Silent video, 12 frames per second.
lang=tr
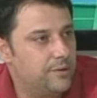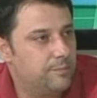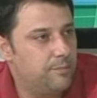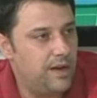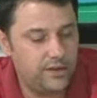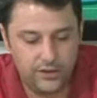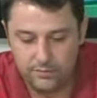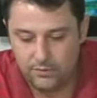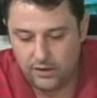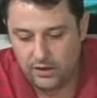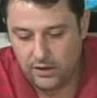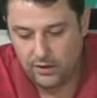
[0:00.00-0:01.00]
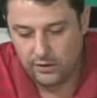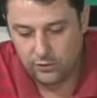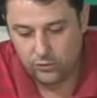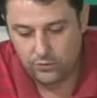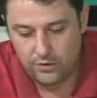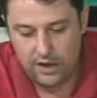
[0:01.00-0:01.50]
Ben şimdi
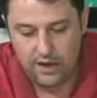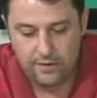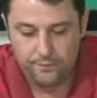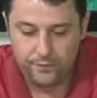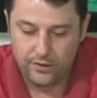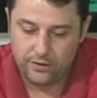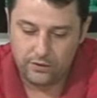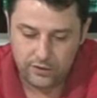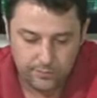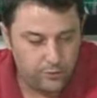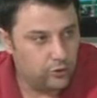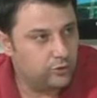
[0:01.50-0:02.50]
yani e, Spor